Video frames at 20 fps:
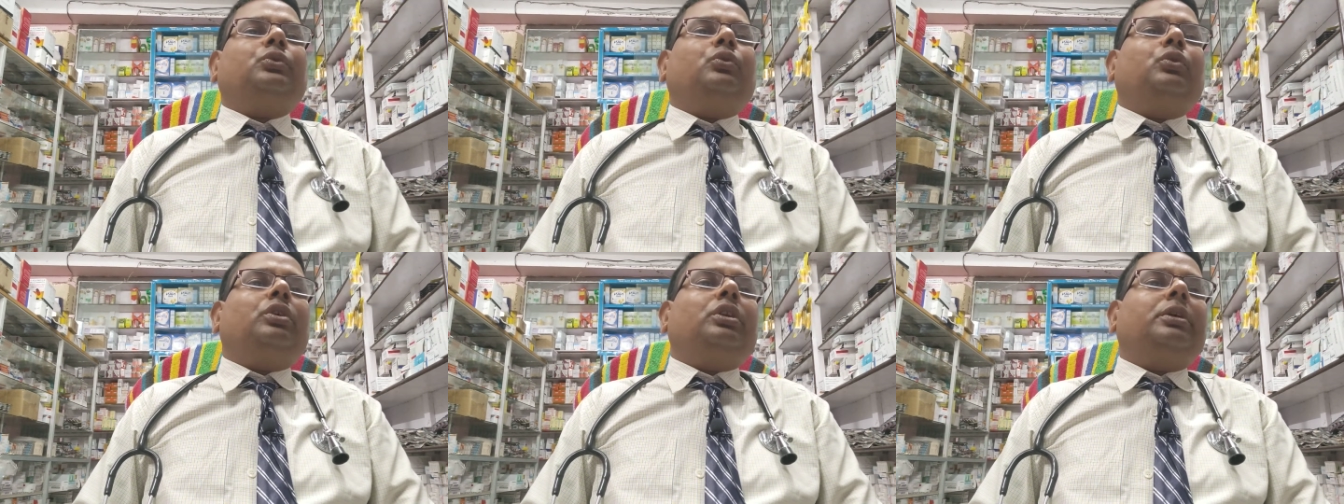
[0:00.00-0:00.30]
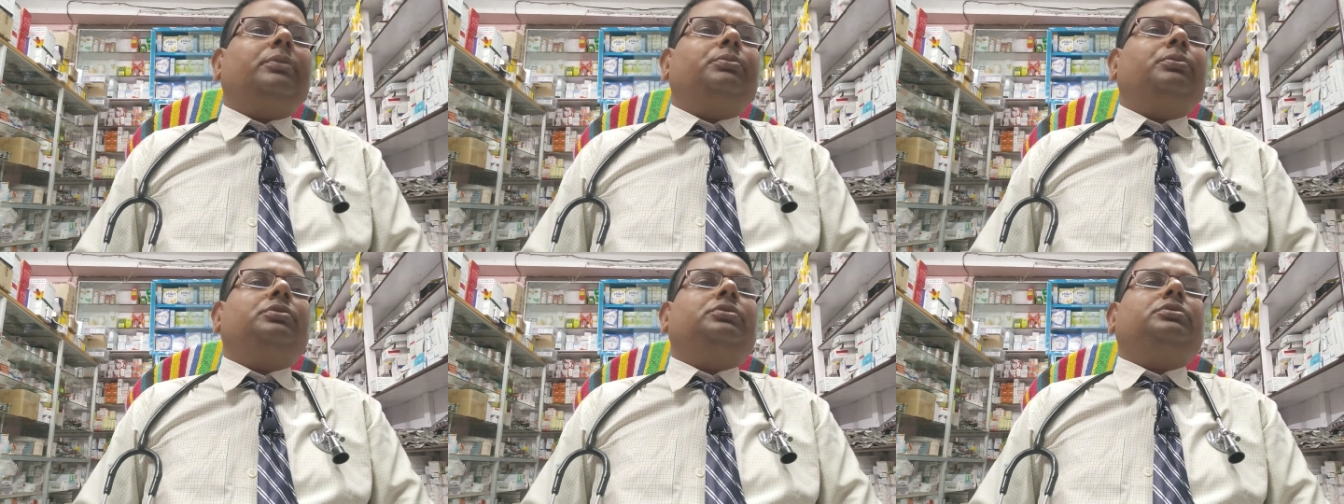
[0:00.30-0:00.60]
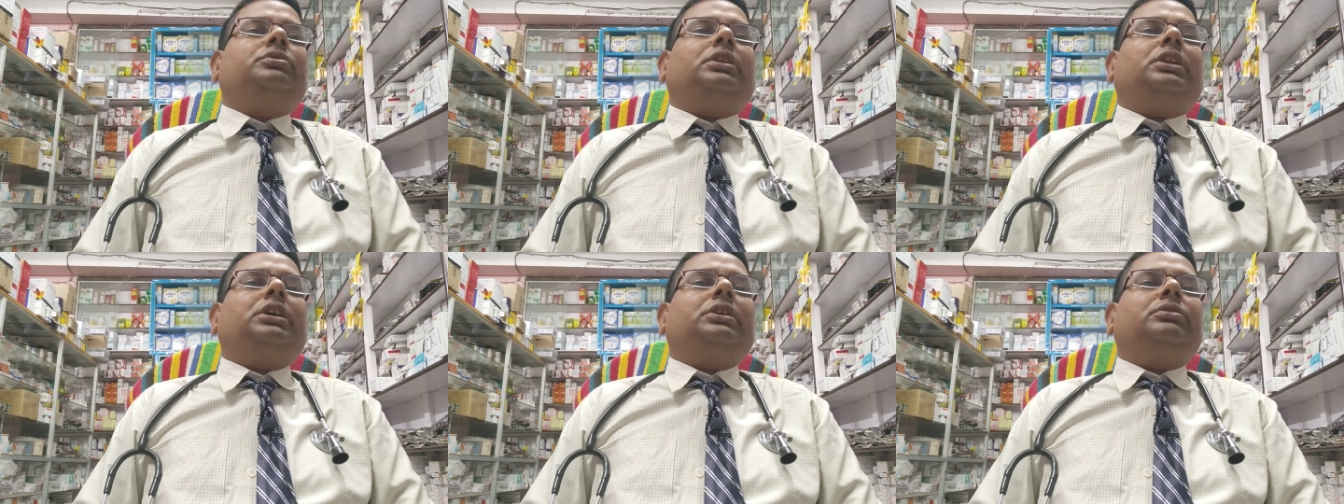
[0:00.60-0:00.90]
গলা বুক
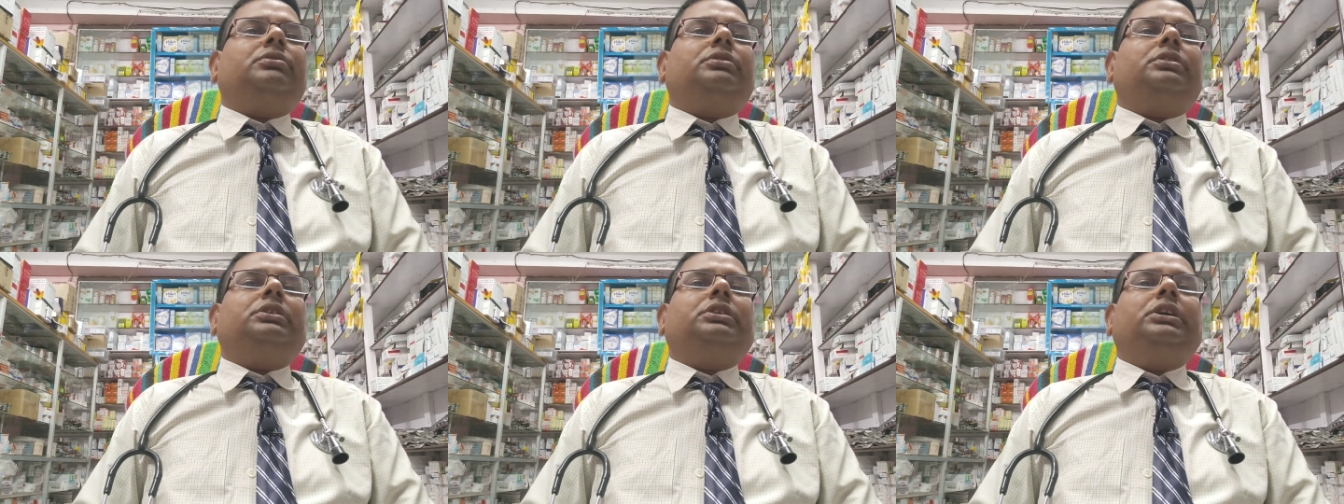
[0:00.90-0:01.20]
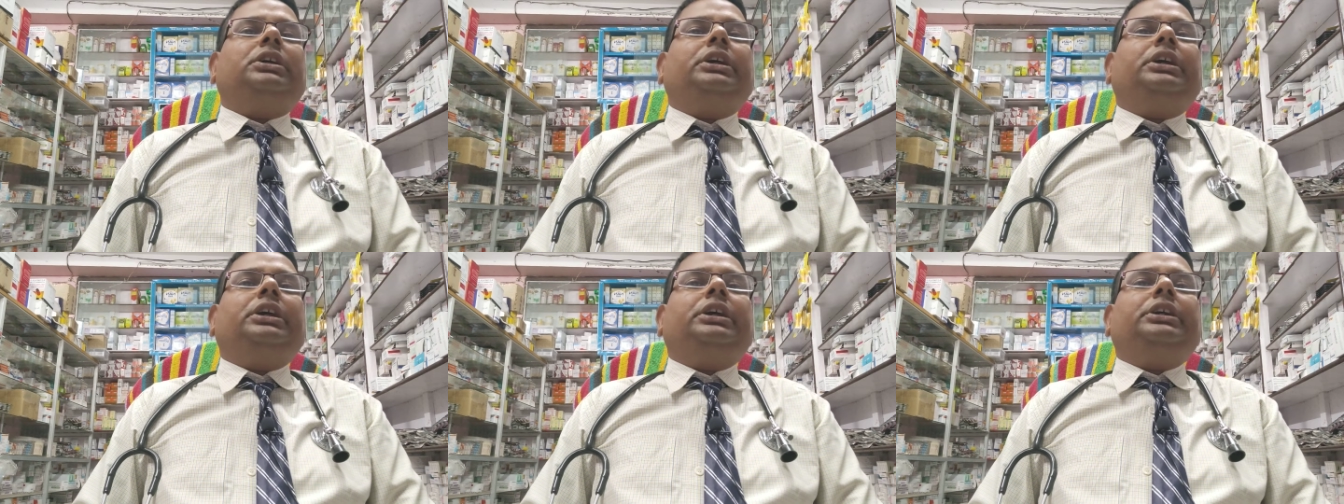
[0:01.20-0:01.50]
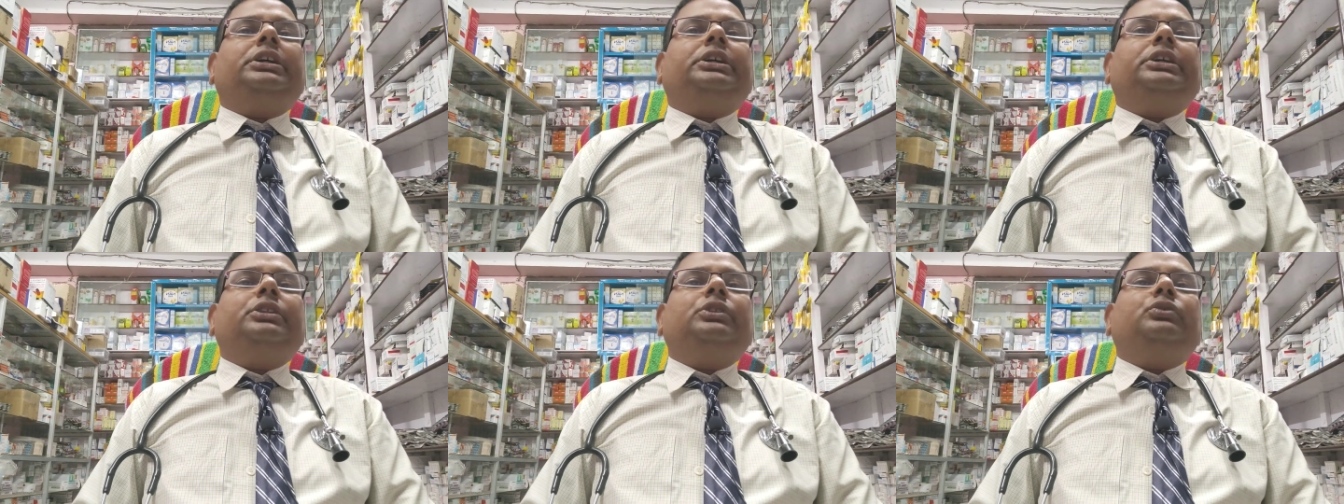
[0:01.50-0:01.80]
জ্বলা করি
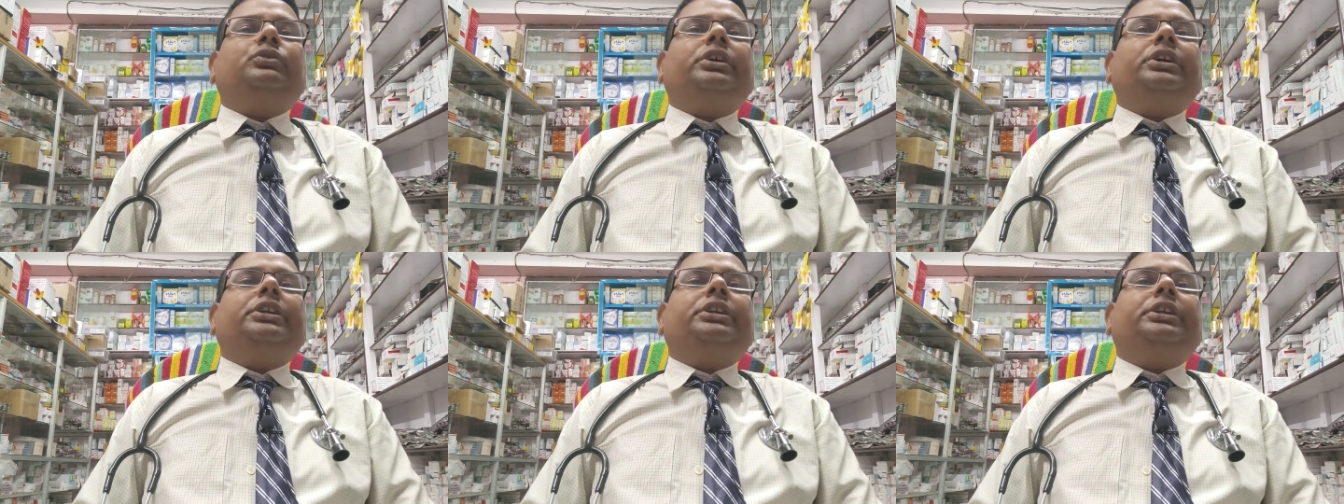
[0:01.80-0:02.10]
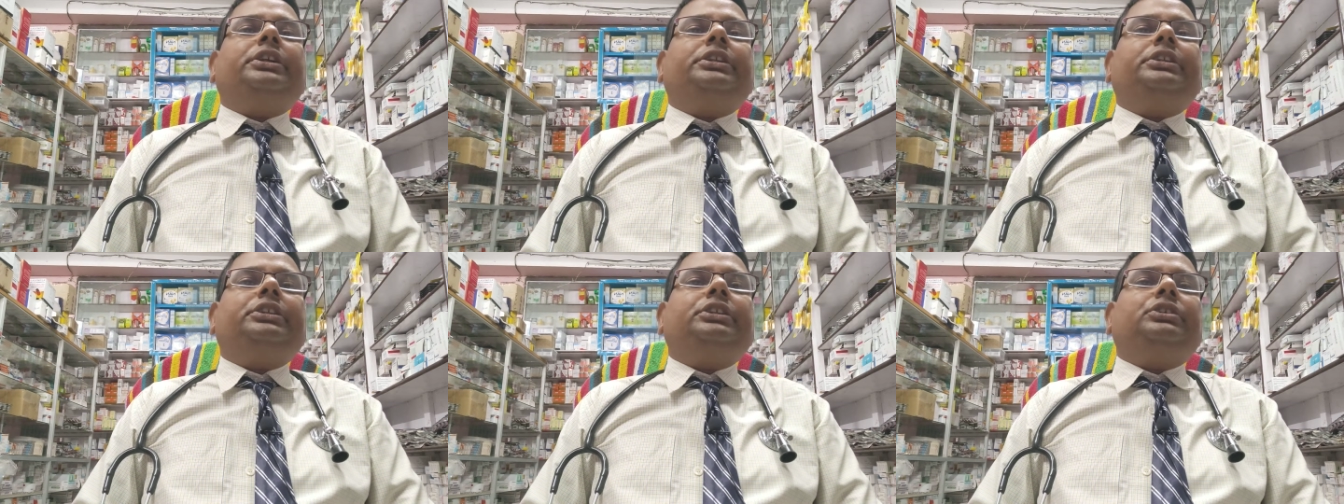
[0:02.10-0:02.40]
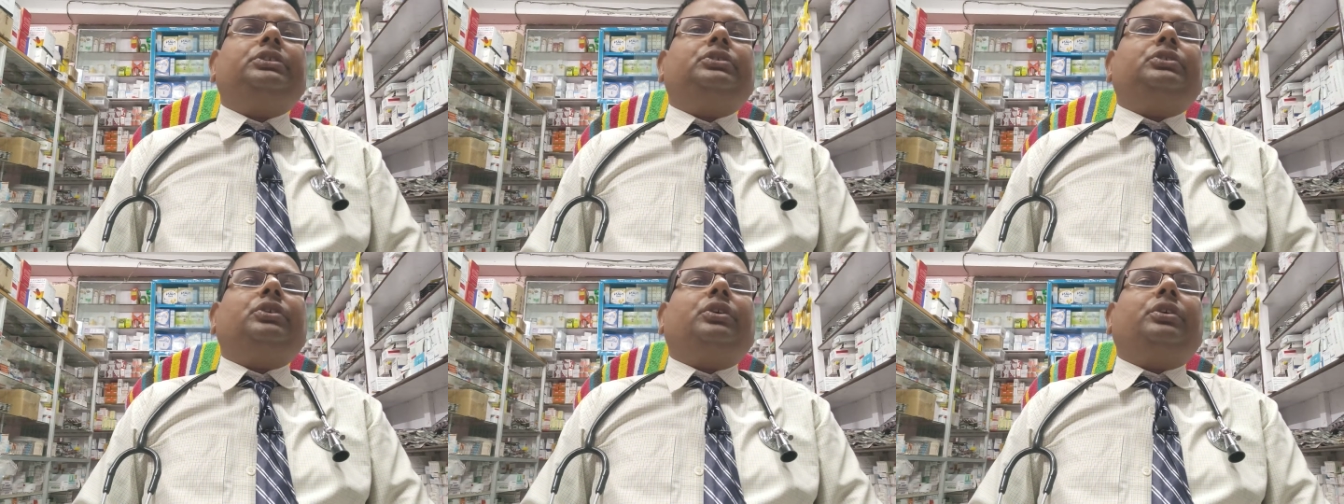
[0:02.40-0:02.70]
কিন্তু এই
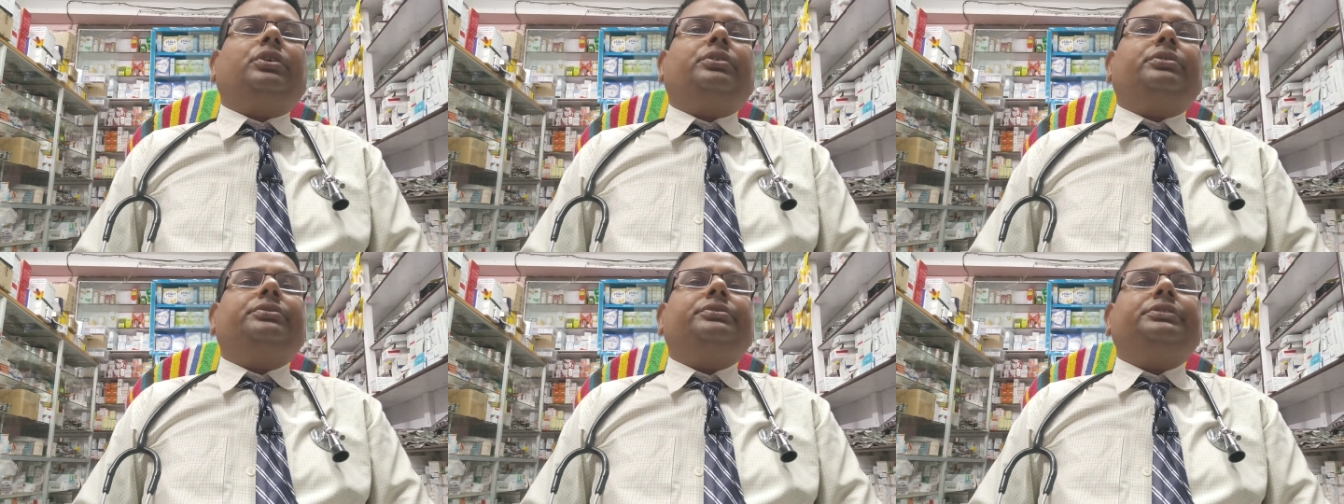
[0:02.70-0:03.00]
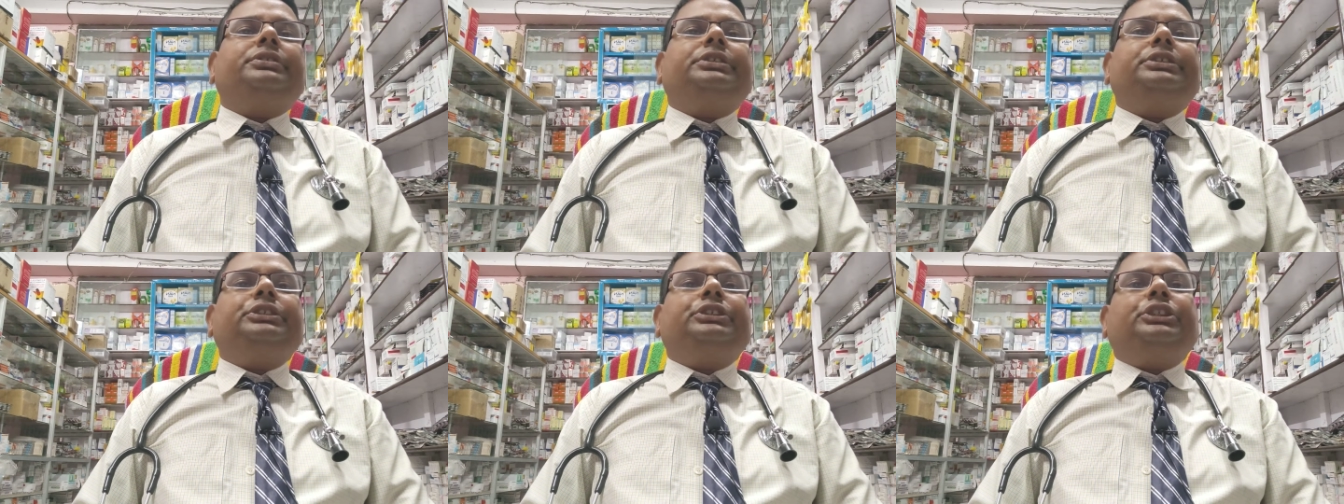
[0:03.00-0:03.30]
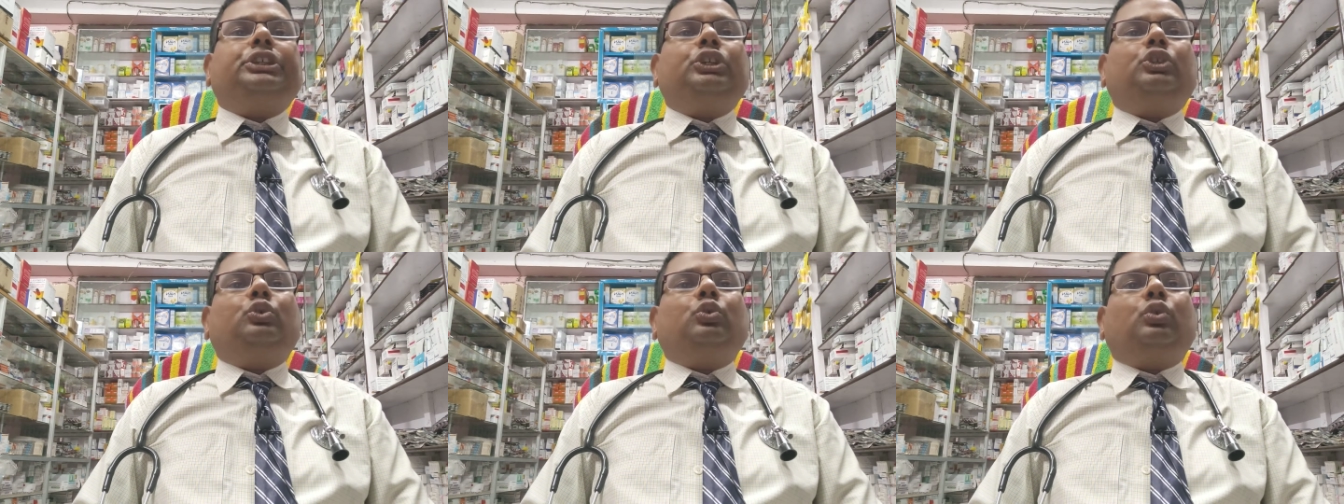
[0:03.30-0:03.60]
নির্দিষ্ট
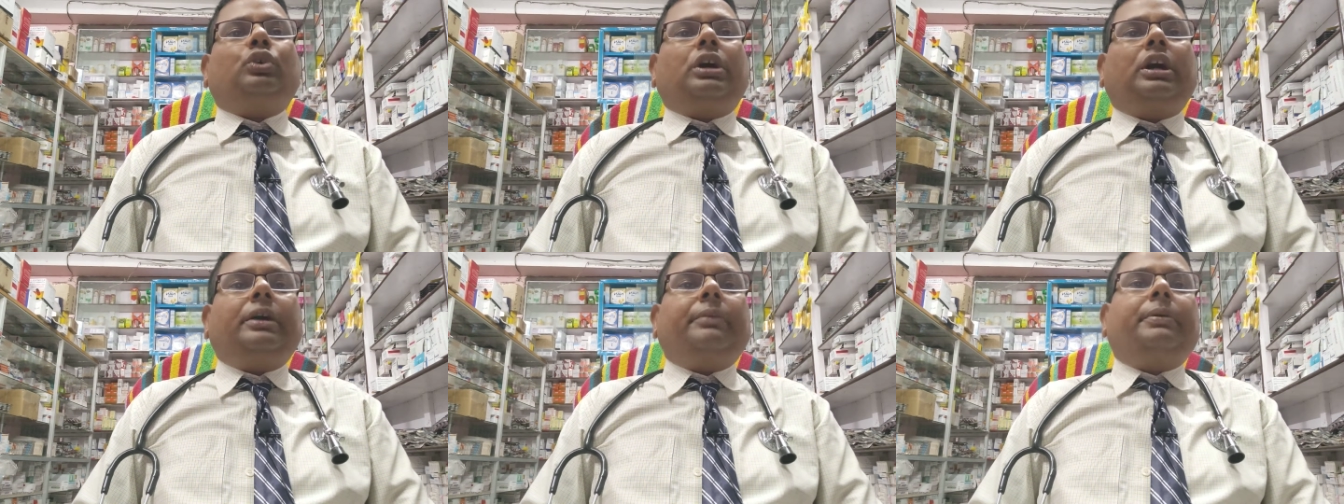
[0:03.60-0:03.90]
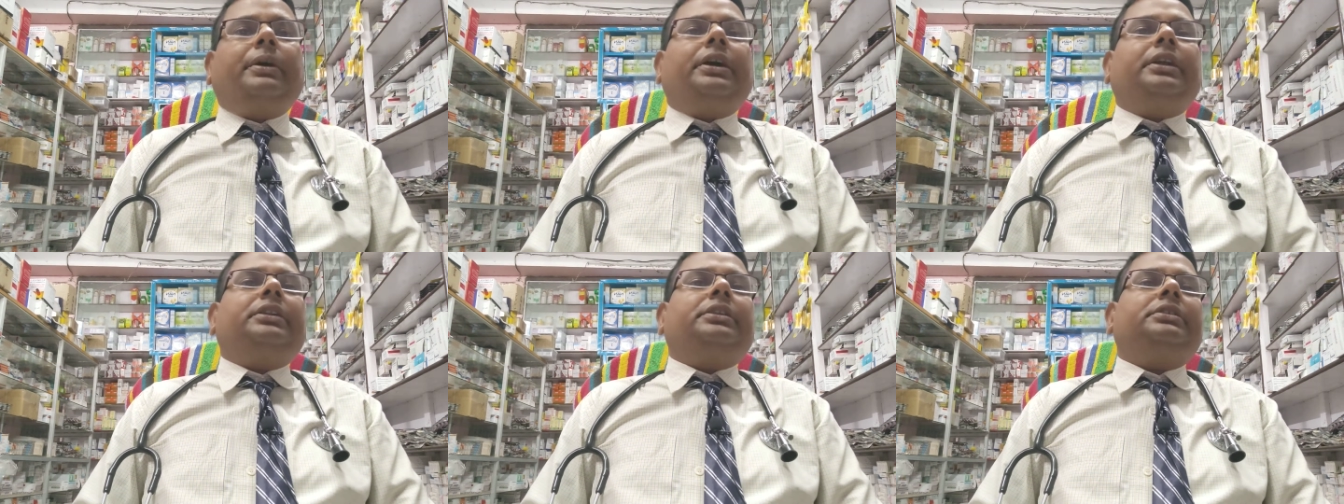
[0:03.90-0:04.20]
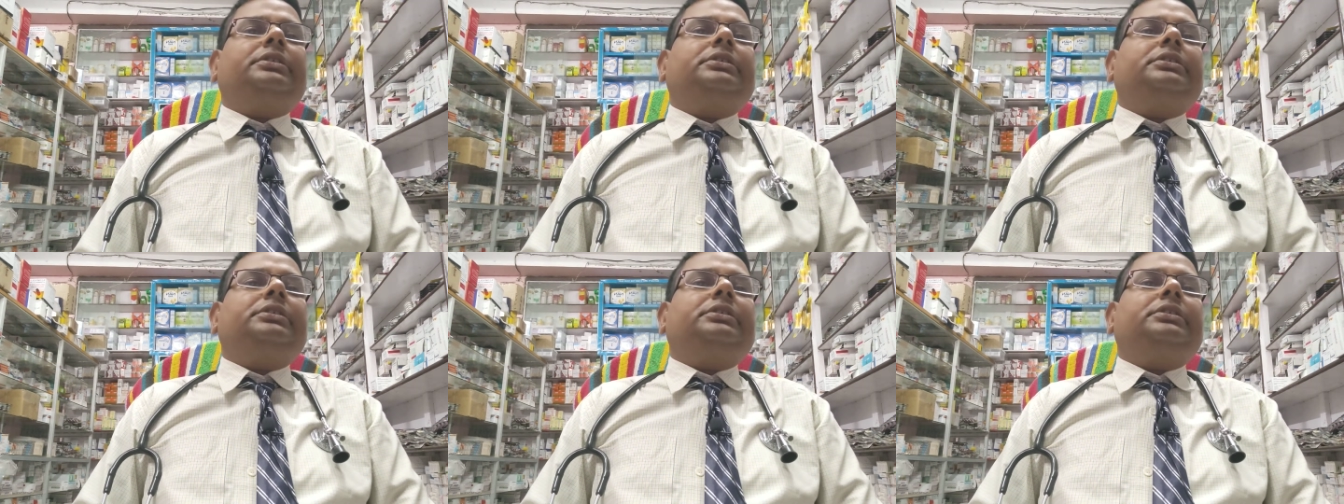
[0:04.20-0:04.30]
কিছু খাবার